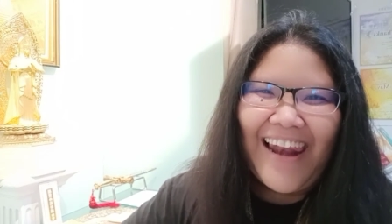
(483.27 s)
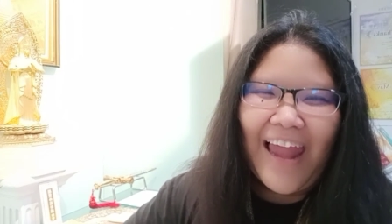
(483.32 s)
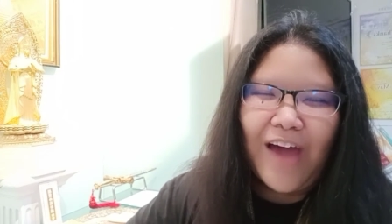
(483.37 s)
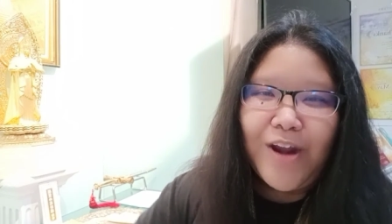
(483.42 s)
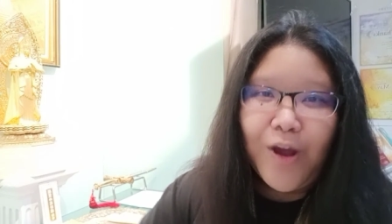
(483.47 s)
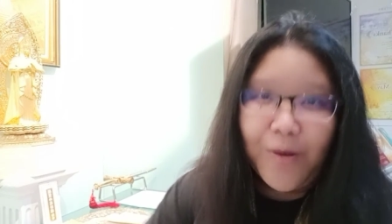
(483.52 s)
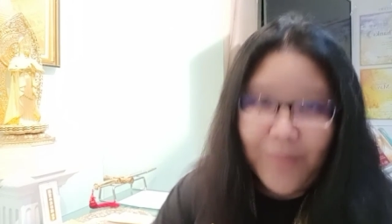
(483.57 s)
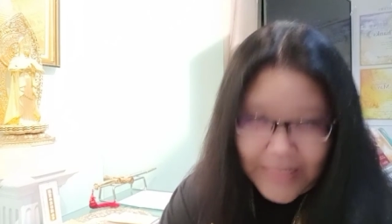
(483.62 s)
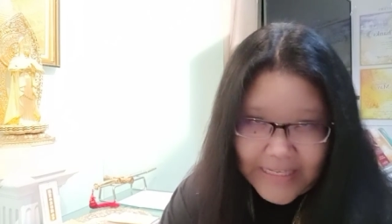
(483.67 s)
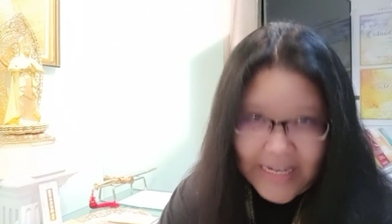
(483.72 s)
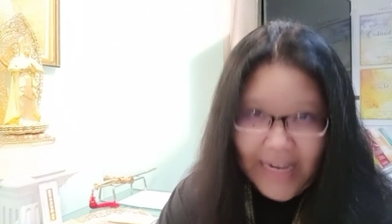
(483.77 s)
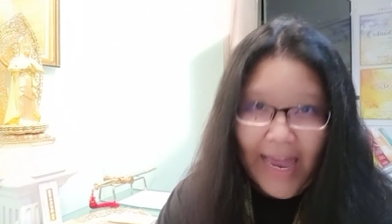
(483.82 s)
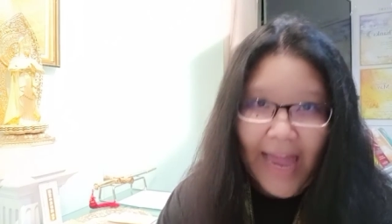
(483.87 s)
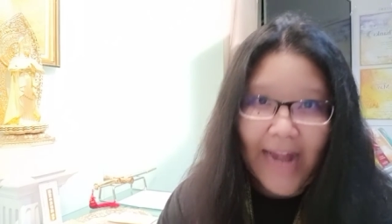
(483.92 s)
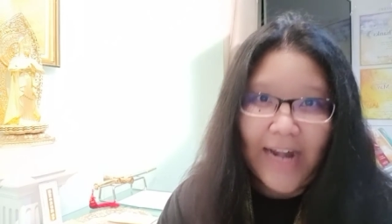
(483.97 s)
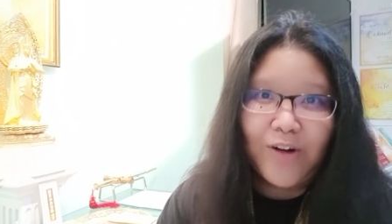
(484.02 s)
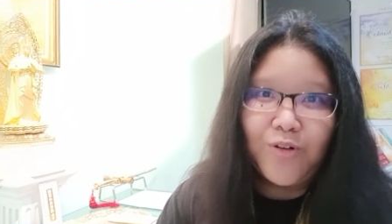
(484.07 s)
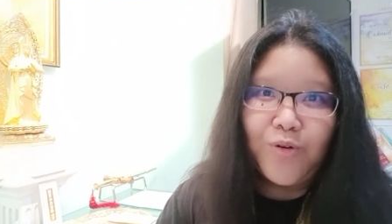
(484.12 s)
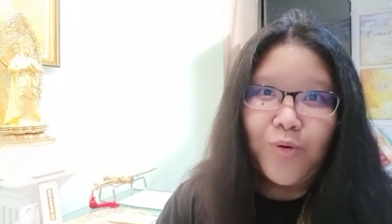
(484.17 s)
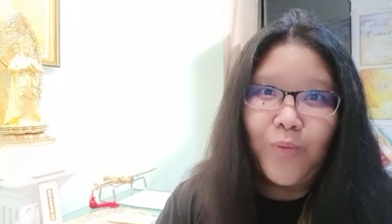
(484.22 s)
แล้วเดี๋ยวมาเจอ
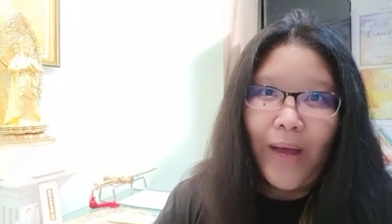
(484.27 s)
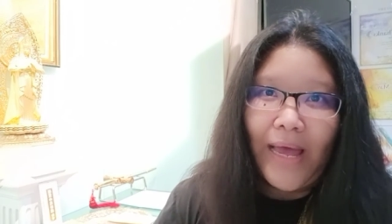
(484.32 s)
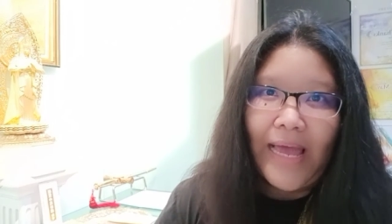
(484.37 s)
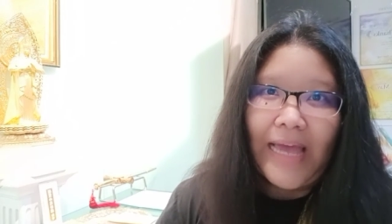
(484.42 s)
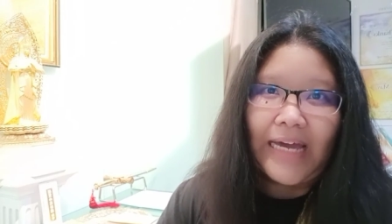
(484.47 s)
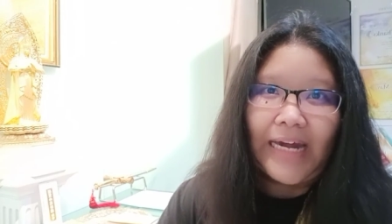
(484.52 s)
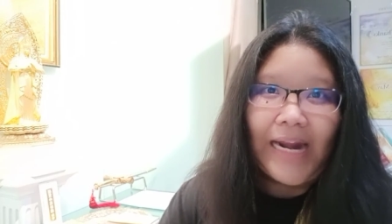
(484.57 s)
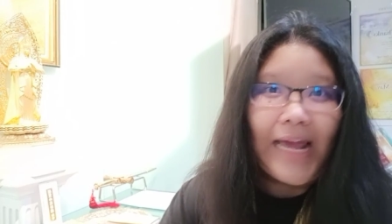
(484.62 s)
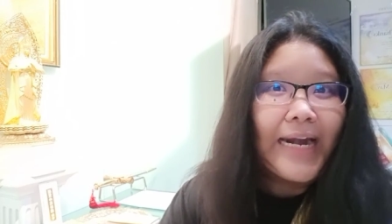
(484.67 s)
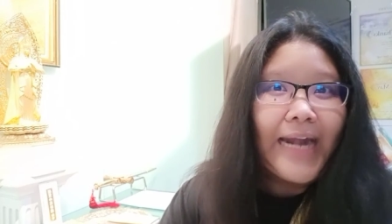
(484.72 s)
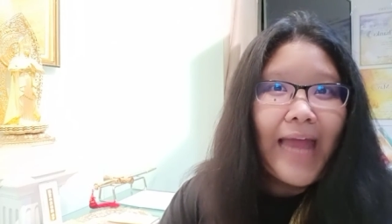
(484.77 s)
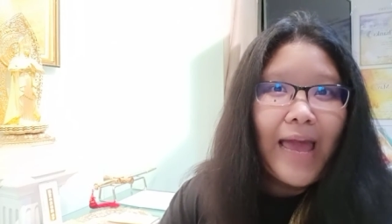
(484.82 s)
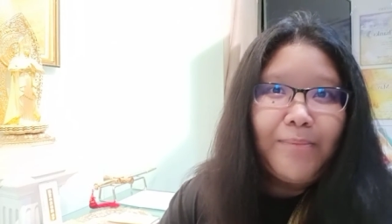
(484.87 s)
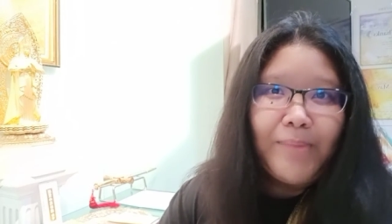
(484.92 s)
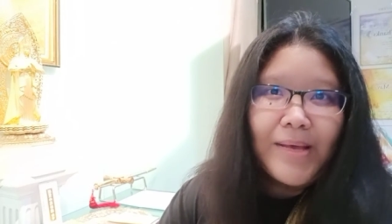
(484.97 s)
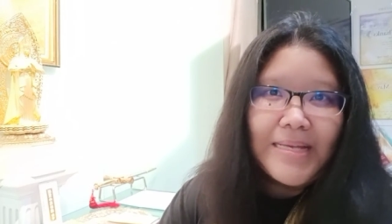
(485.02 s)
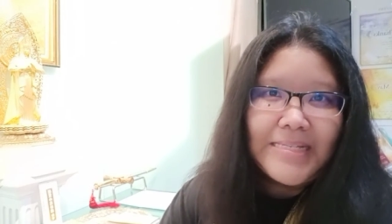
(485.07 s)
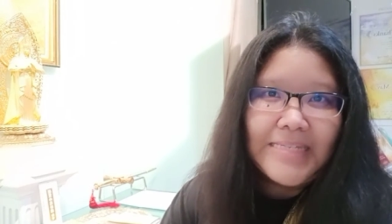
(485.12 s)
กันดูว่าครั้งหน้าเรา